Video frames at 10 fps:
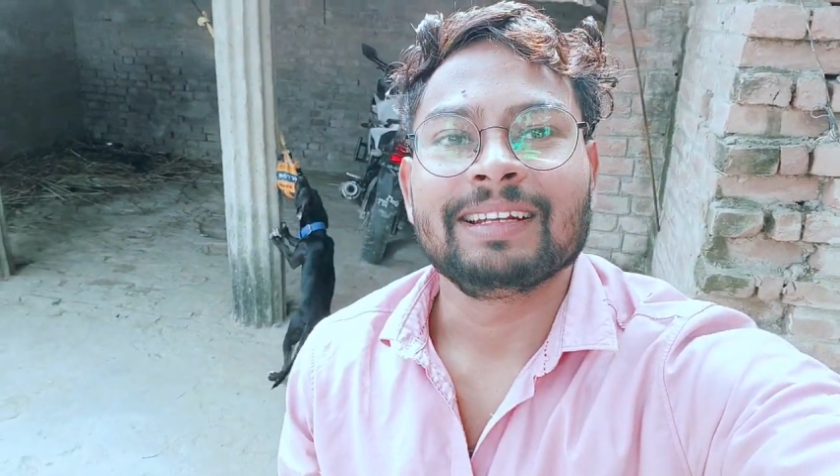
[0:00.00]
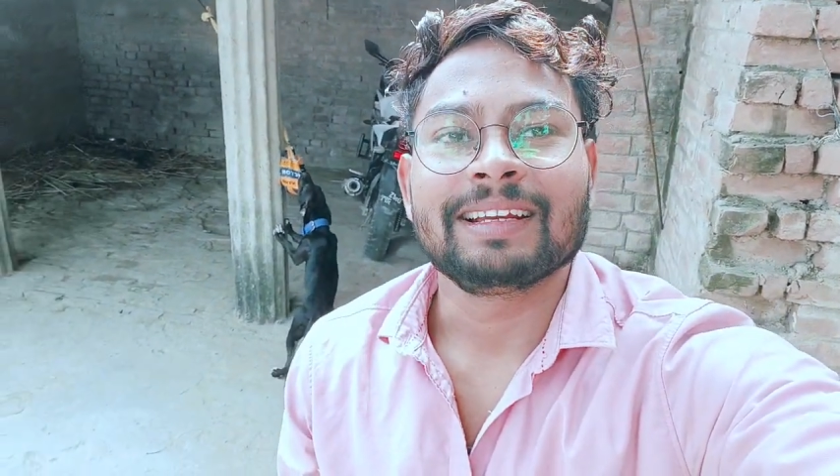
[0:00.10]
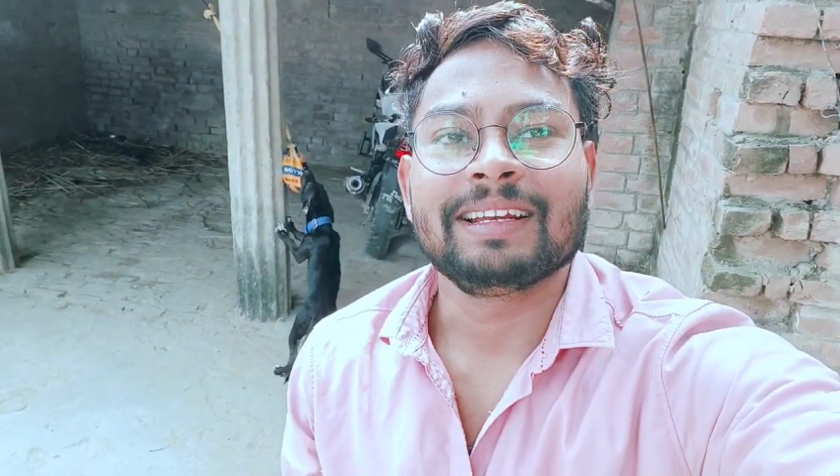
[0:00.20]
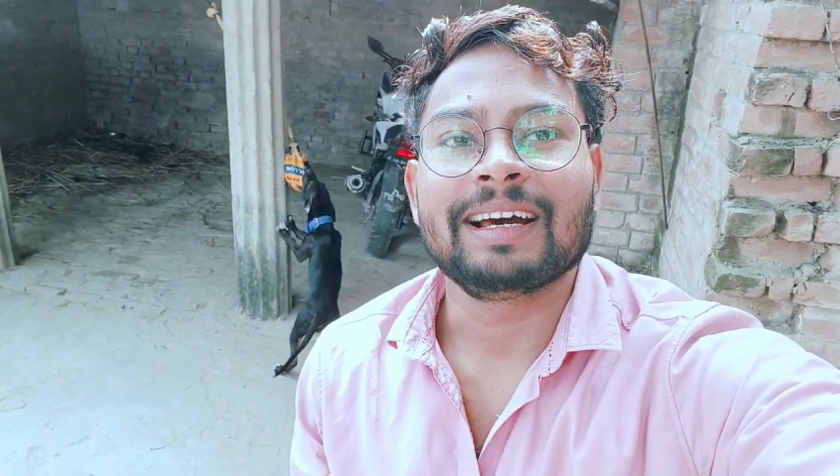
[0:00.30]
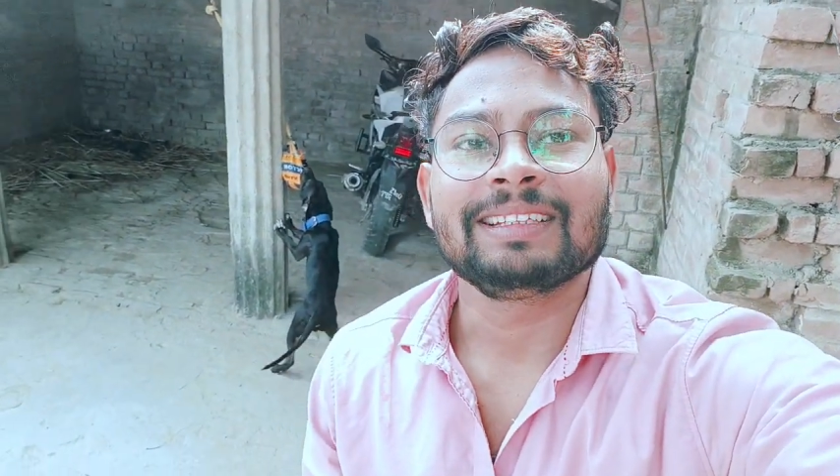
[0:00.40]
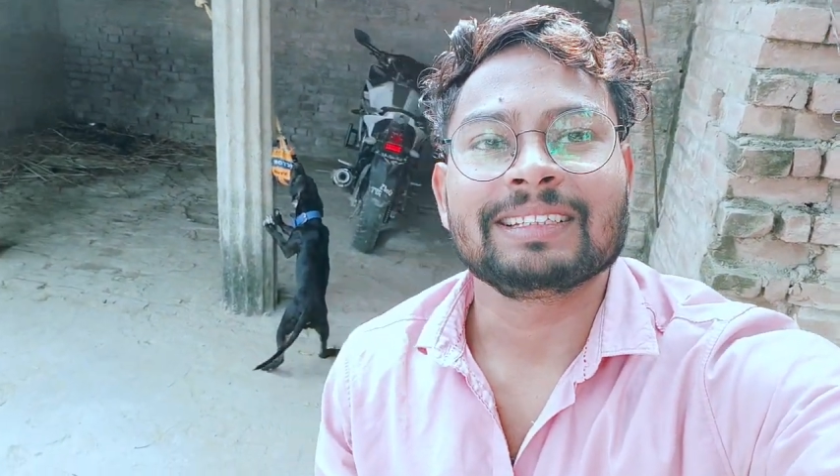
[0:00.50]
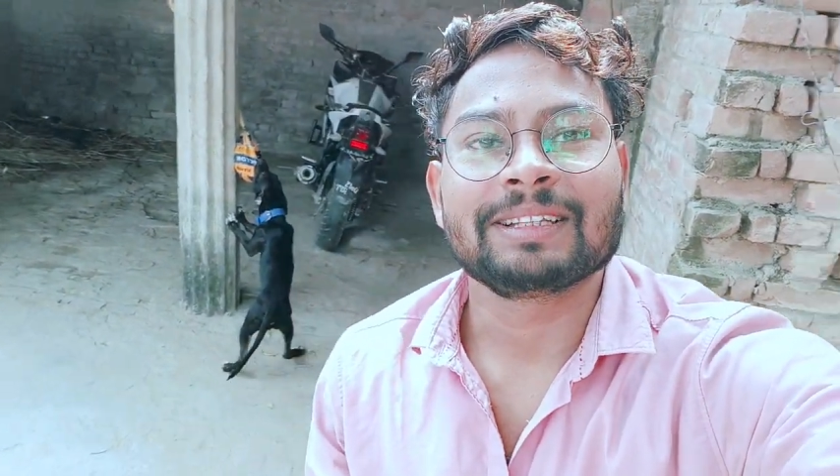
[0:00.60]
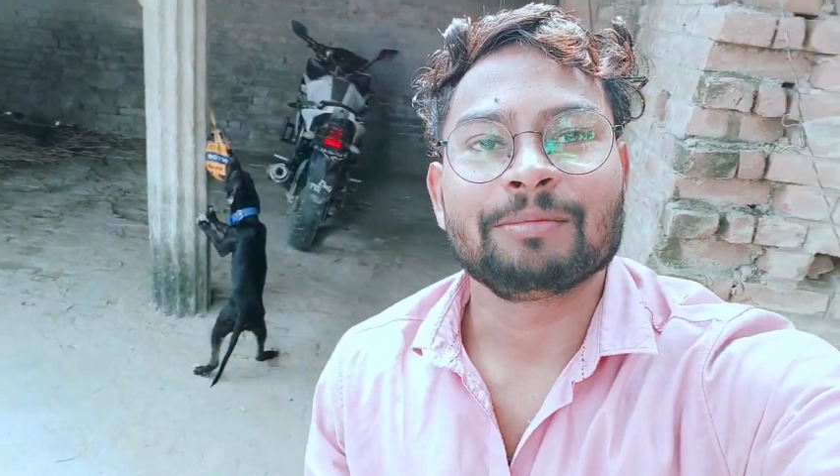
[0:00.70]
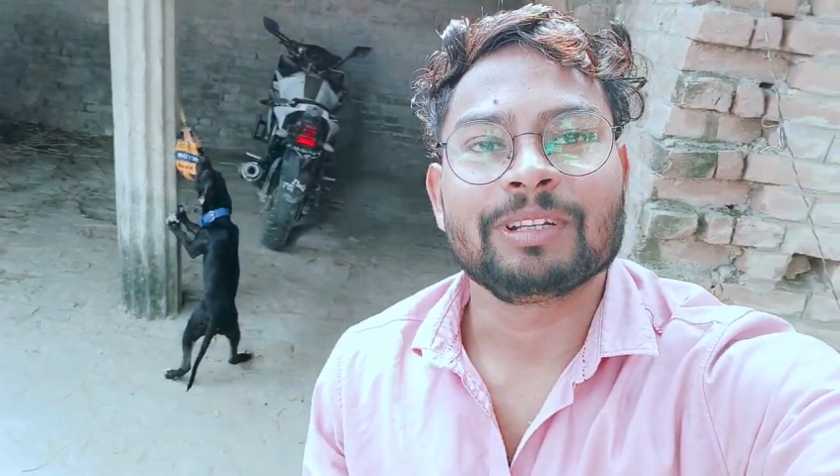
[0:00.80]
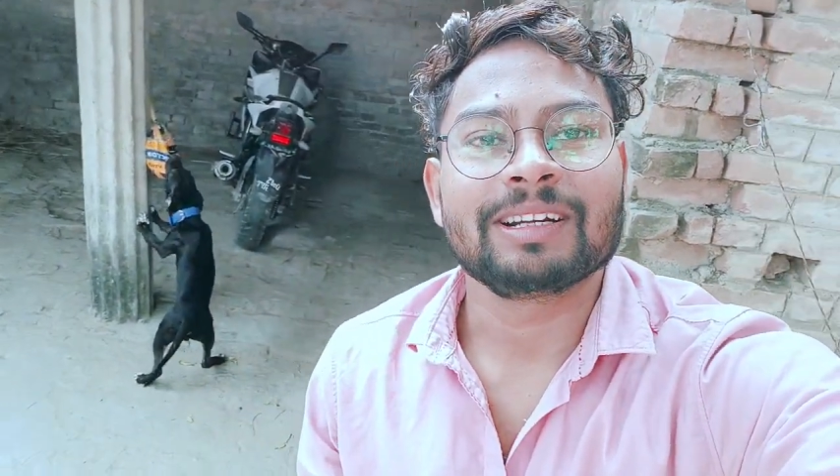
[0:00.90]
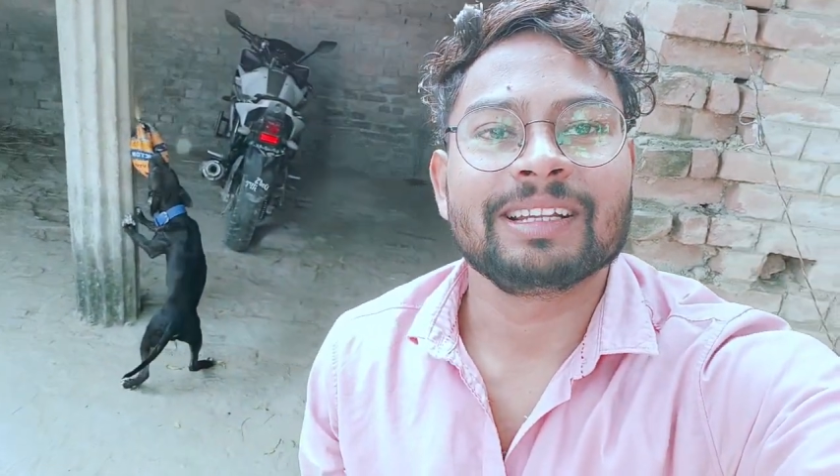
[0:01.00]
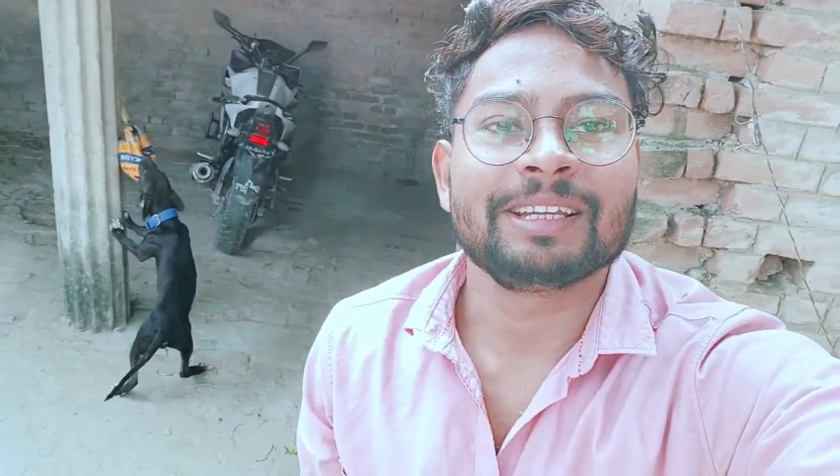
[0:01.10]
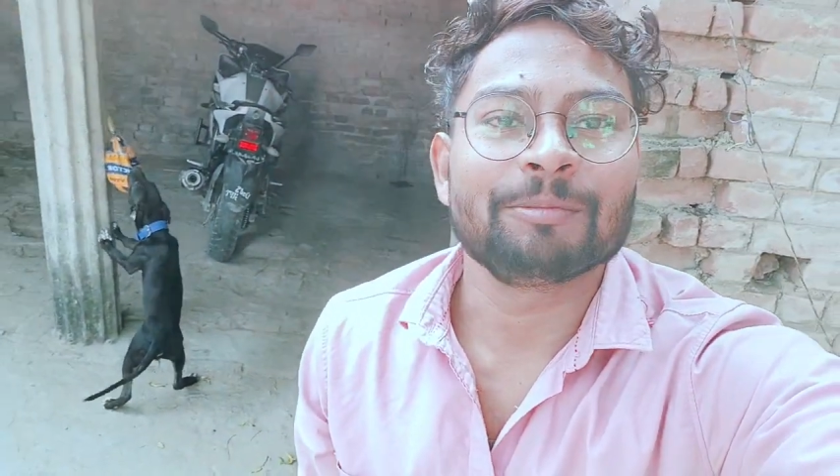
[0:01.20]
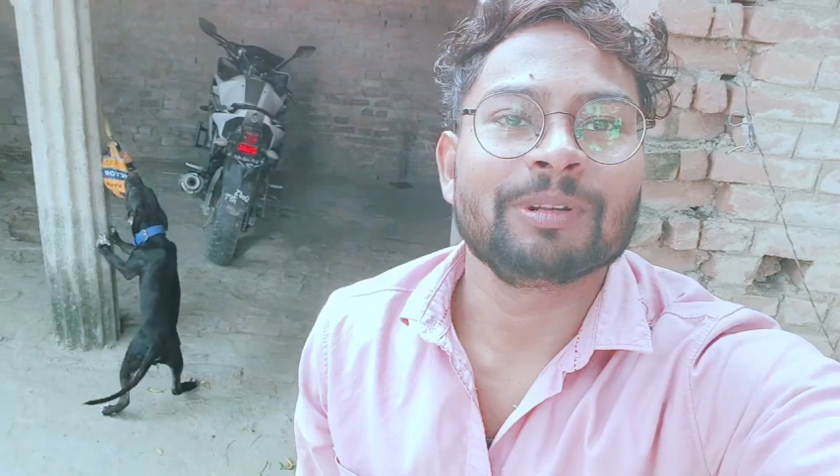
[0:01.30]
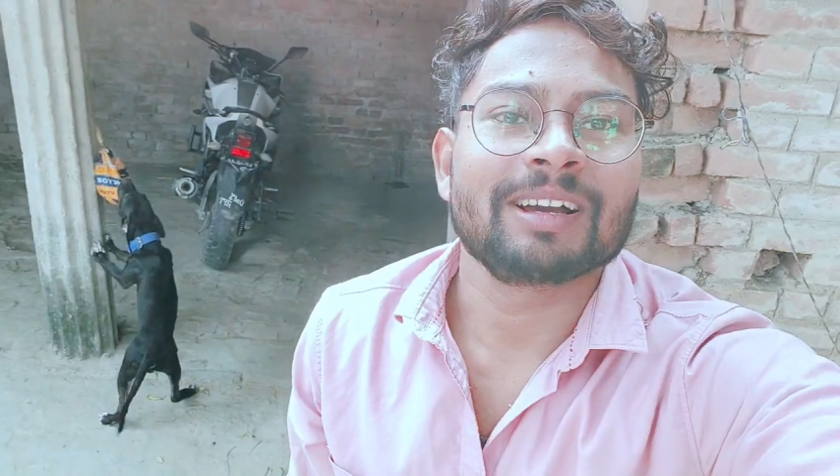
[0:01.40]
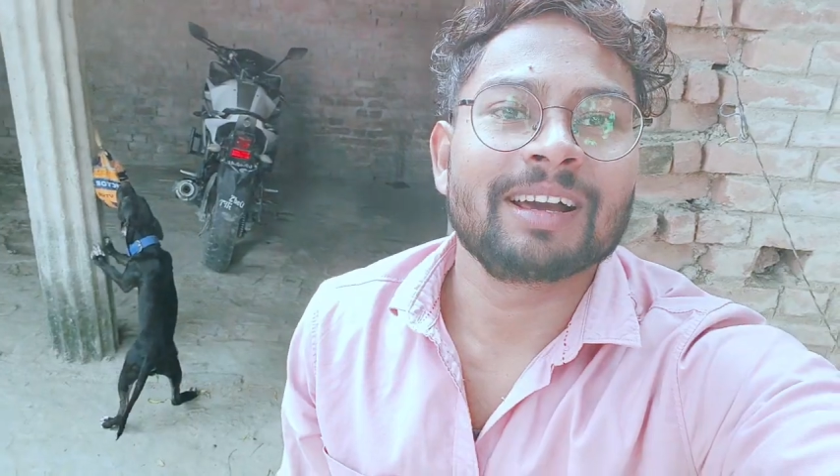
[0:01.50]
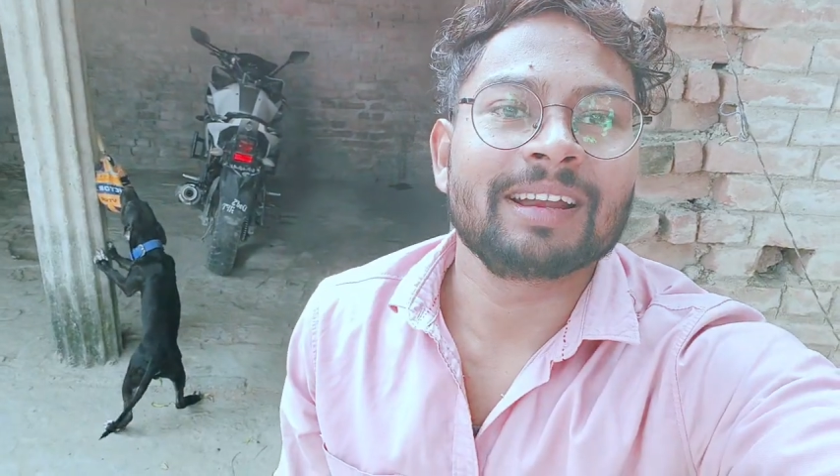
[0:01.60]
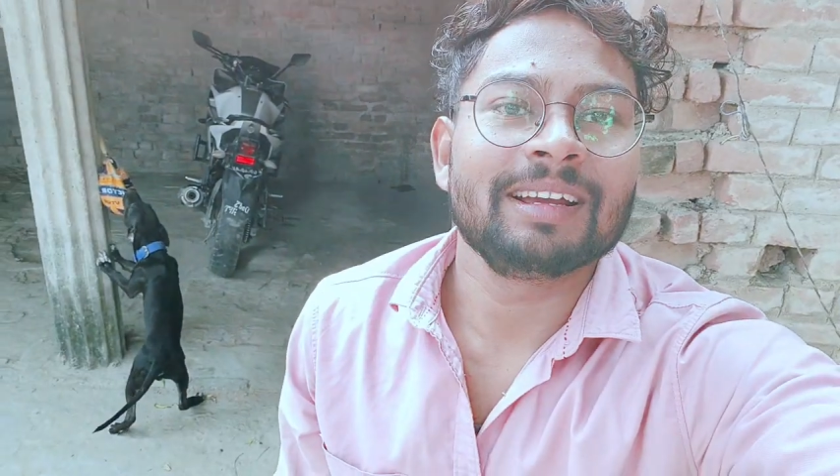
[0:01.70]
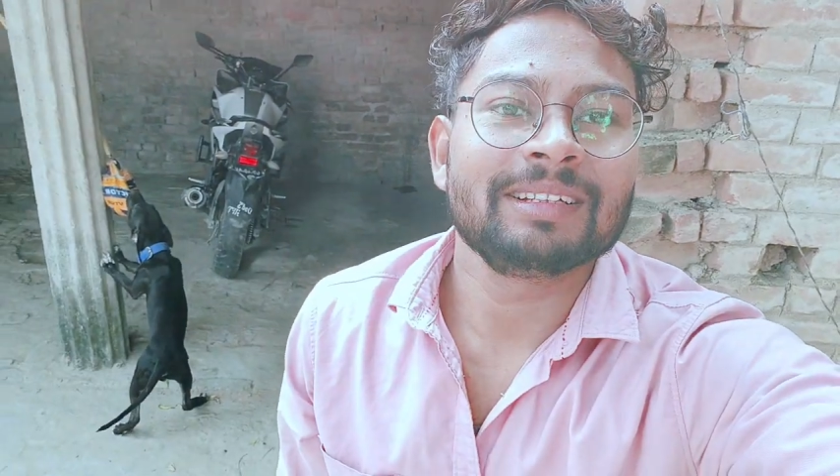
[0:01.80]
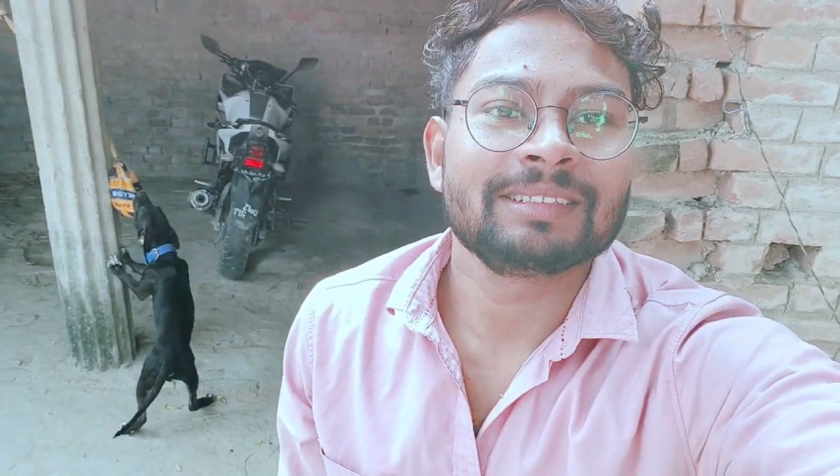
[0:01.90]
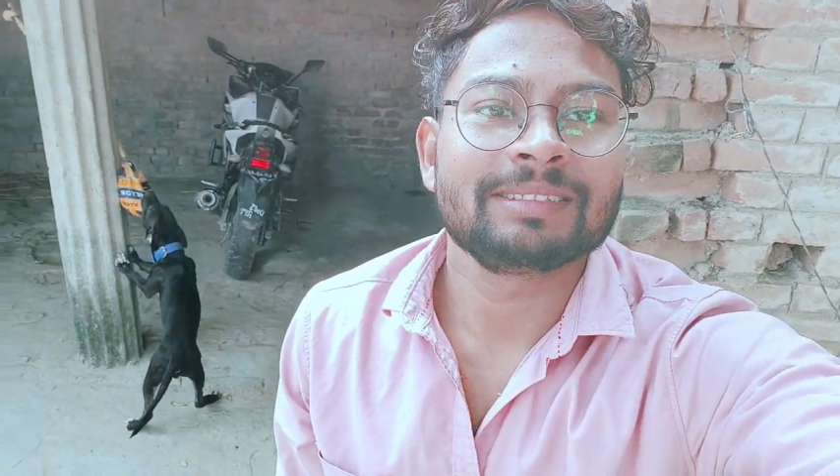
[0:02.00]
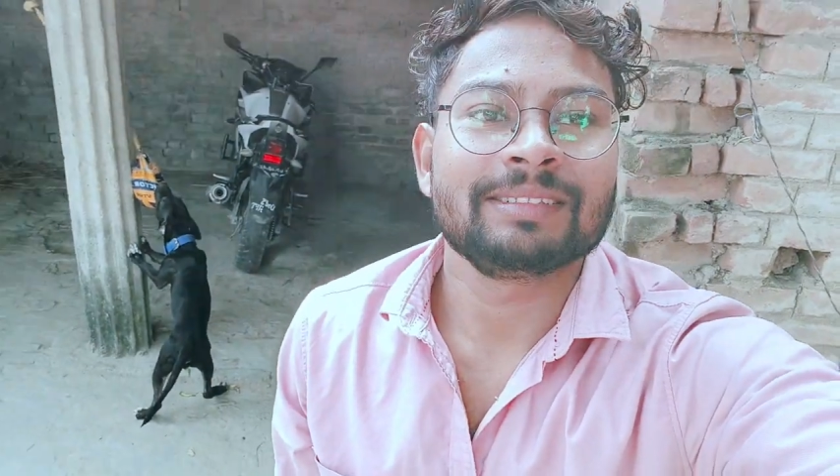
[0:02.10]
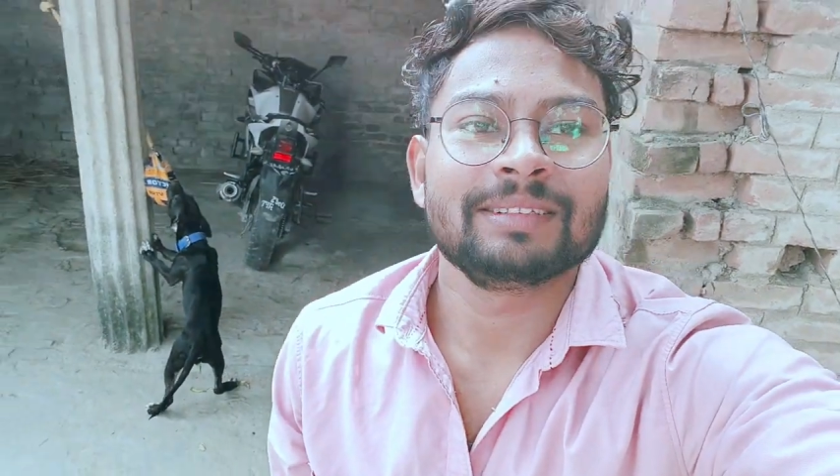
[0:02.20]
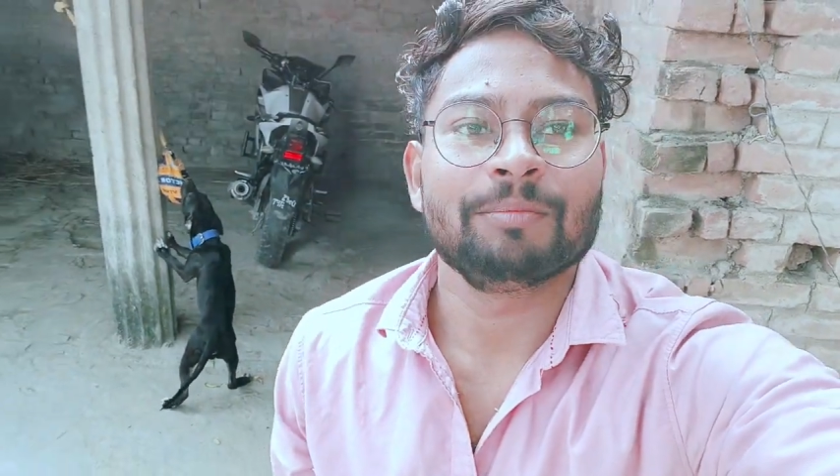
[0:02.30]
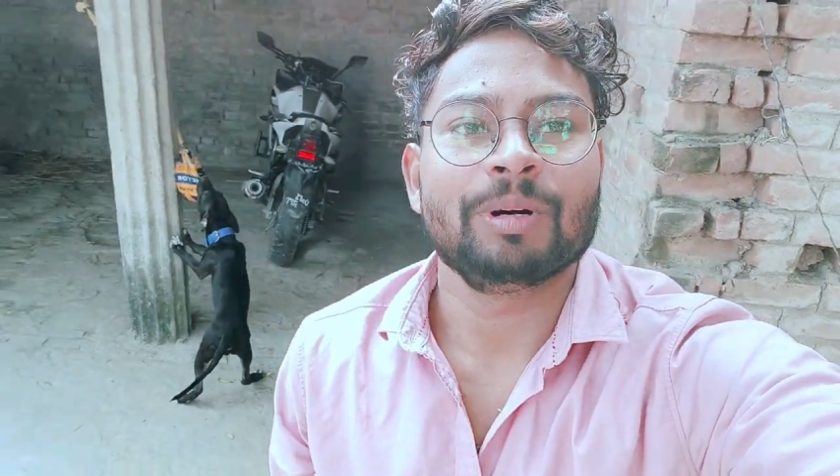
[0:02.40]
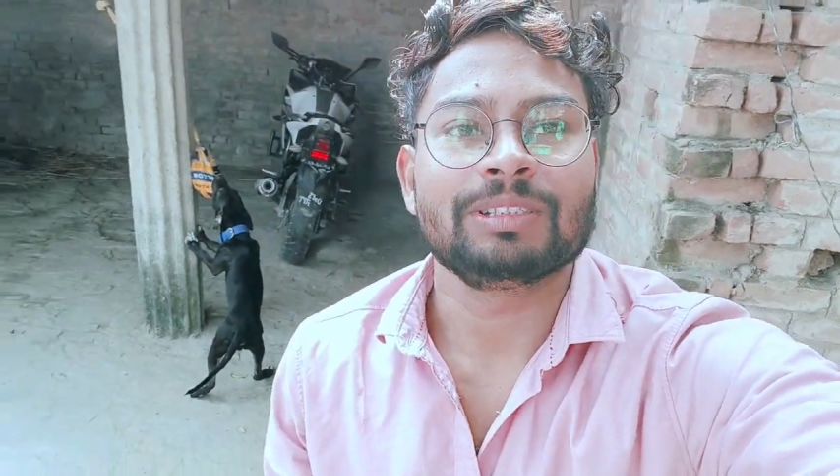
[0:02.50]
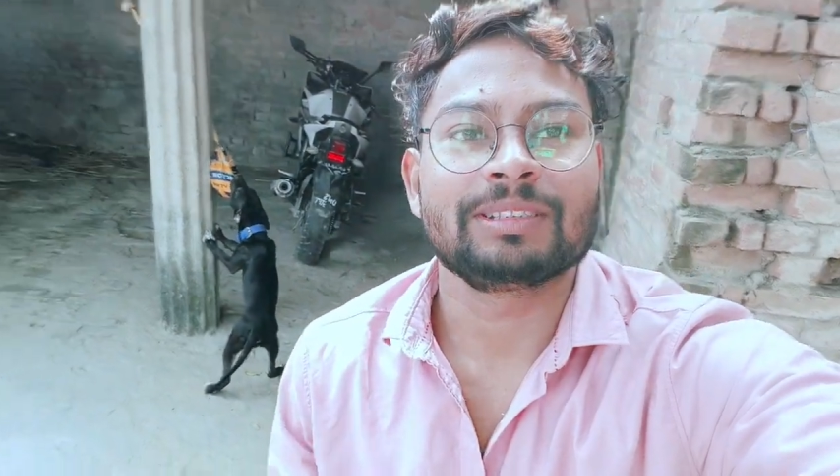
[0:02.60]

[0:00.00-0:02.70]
लेकिन आज एकदम तगड़ी ग्रिप लगा रहा है